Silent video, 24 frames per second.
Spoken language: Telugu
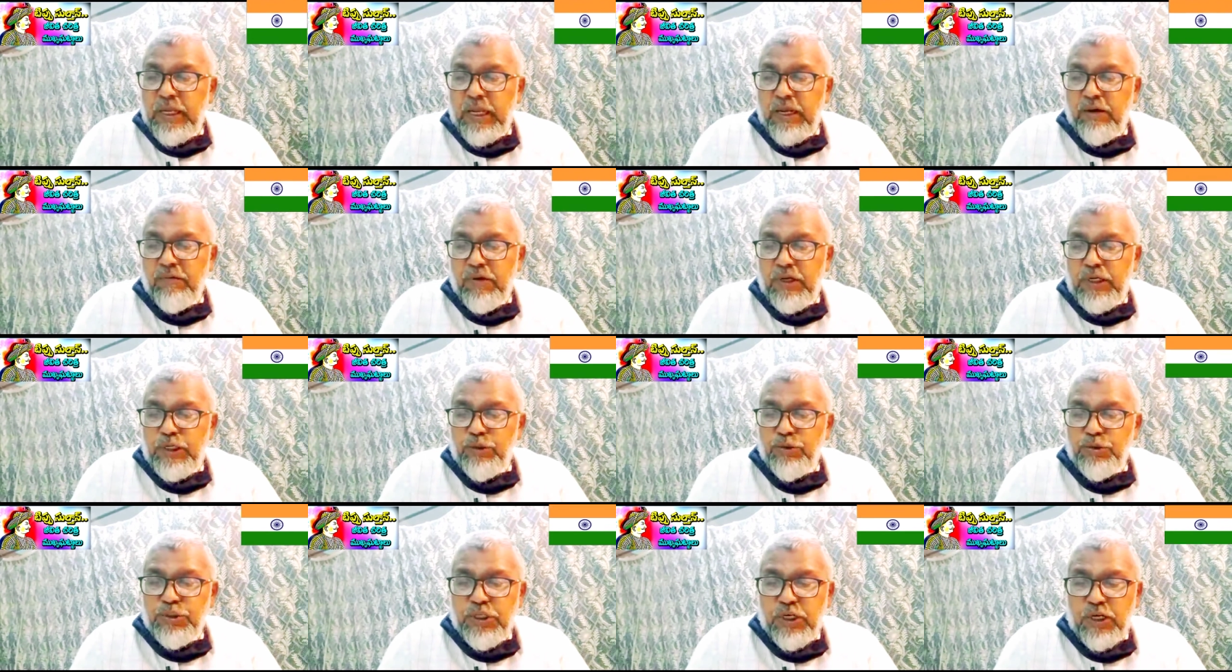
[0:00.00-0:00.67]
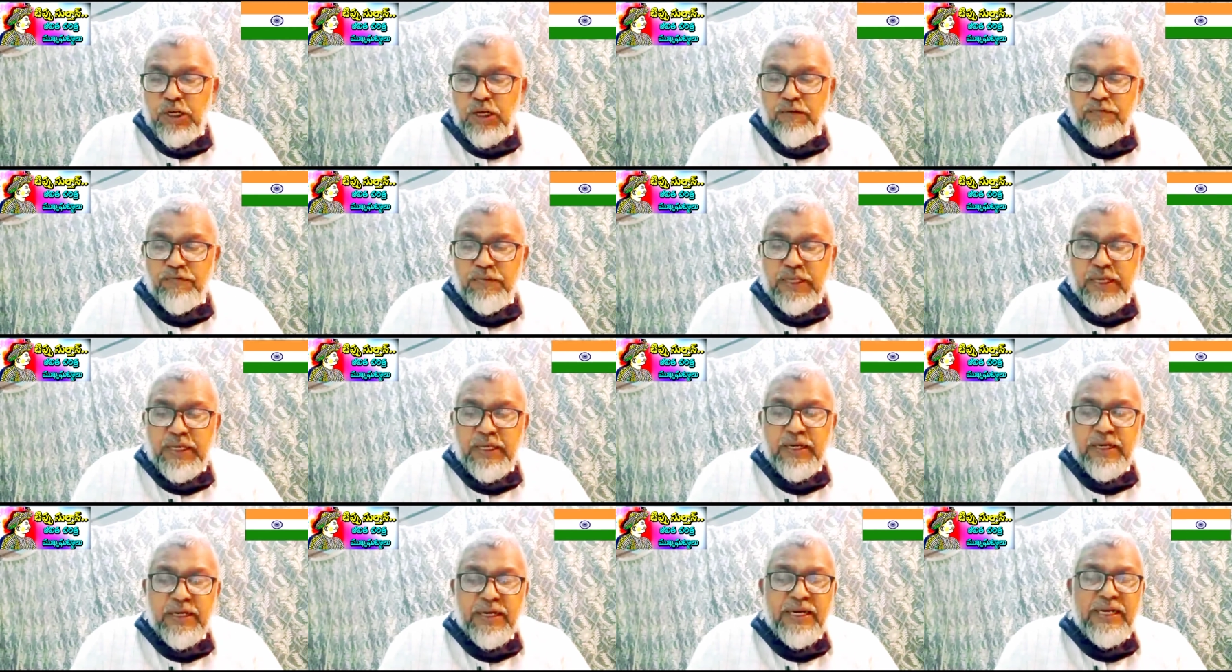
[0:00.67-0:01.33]
ఎవల్యూషన్ ఆఫ్ ది
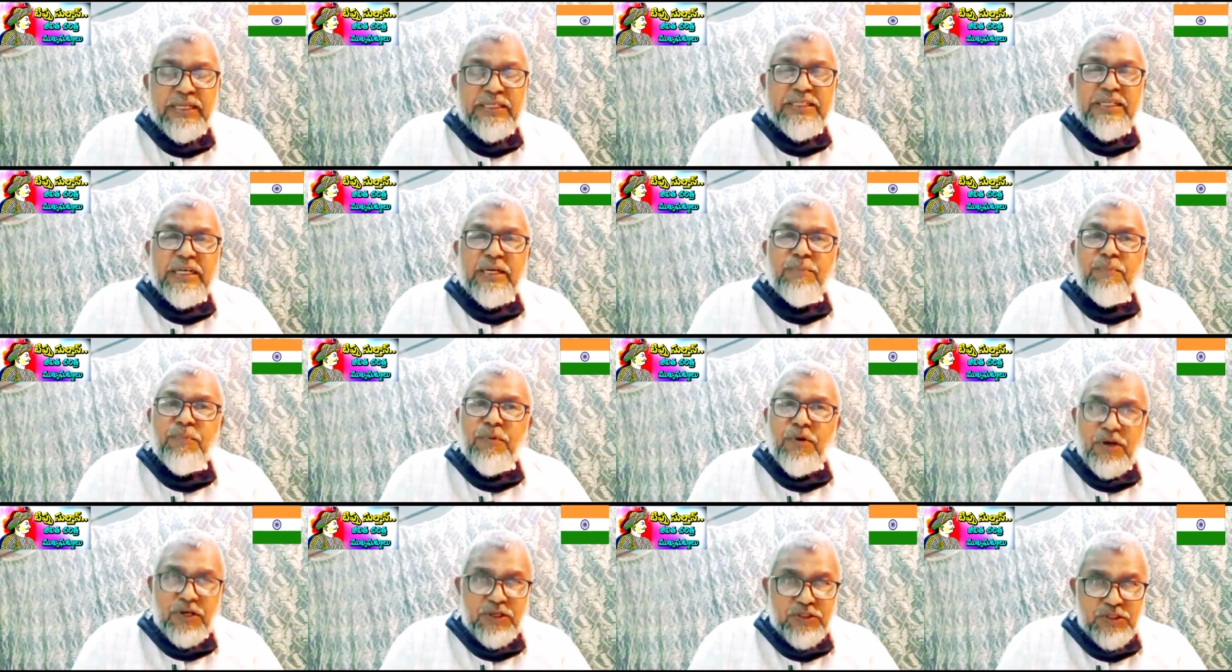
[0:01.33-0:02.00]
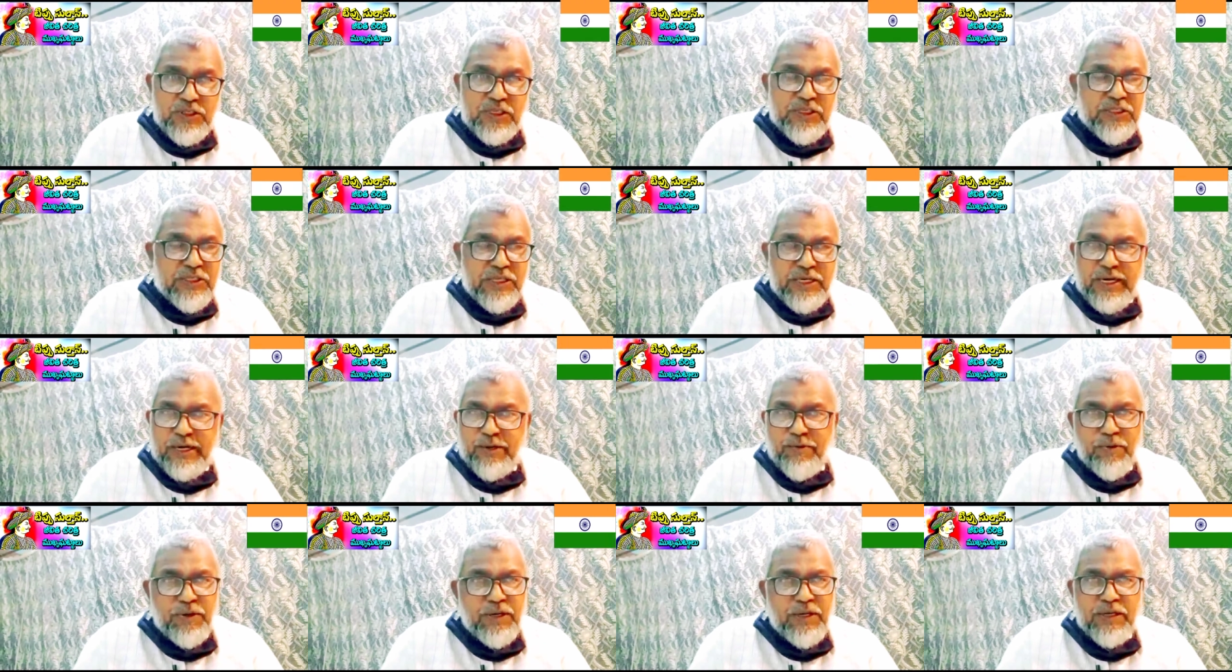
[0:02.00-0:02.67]
రిలీజియన్ పాలసీస్
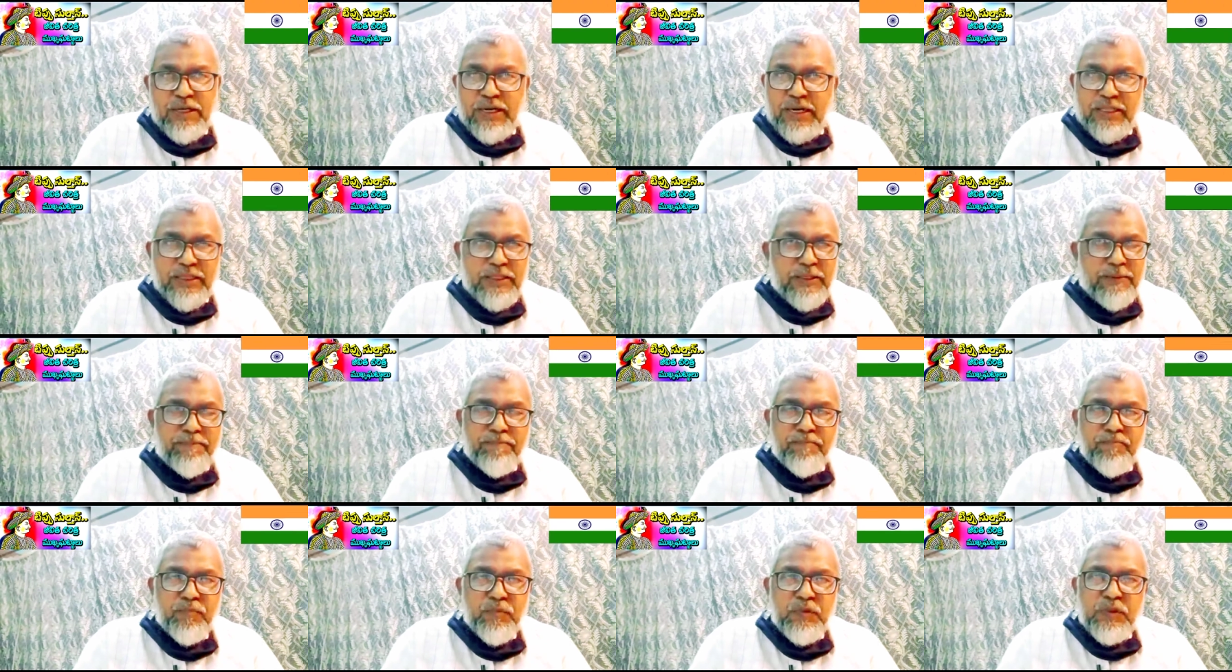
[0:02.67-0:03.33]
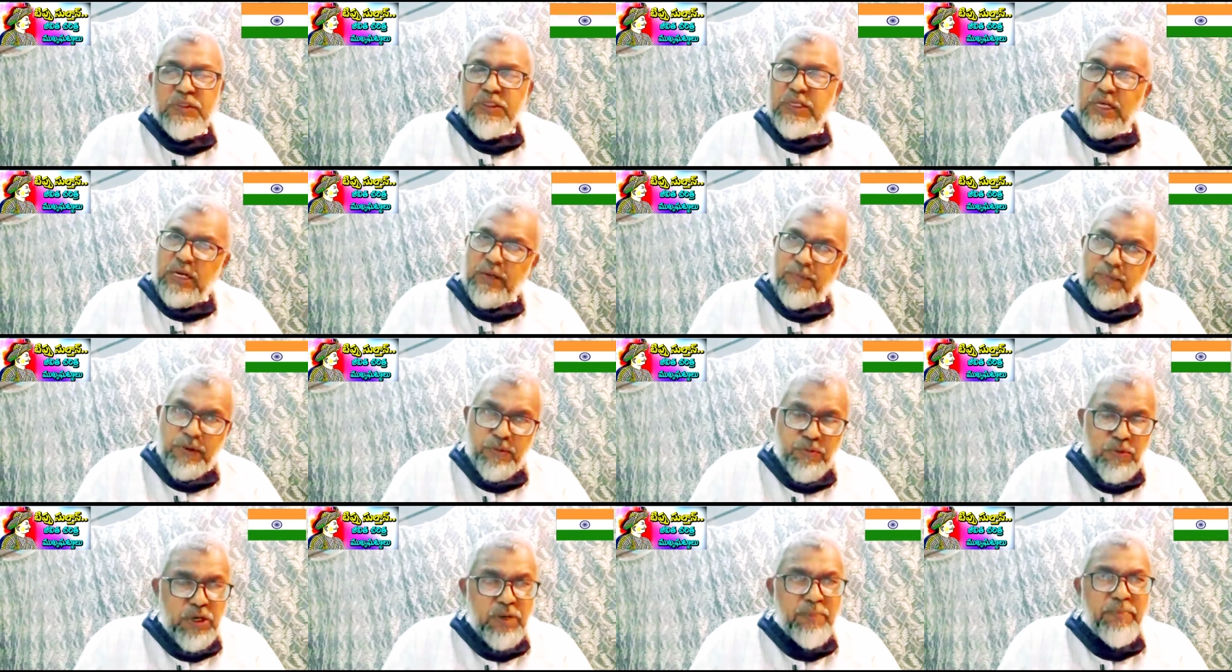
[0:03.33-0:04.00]
అనేటువంటి గ్రంథం చాలా
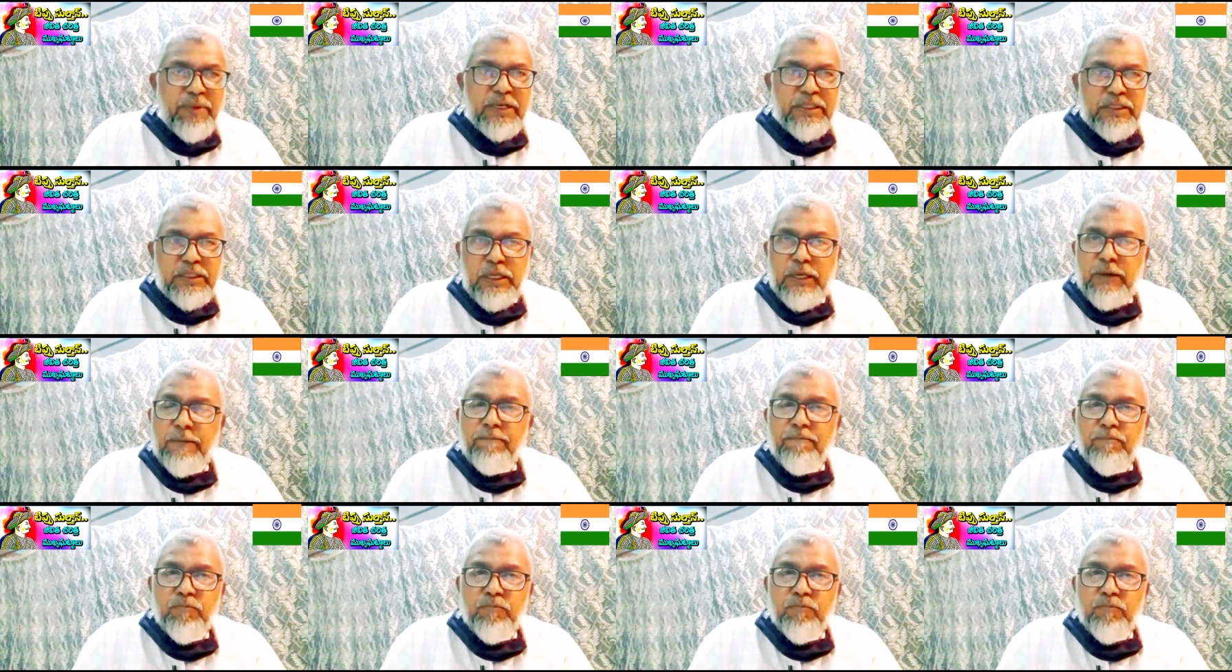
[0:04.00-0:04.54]
ప్రముఖమైంది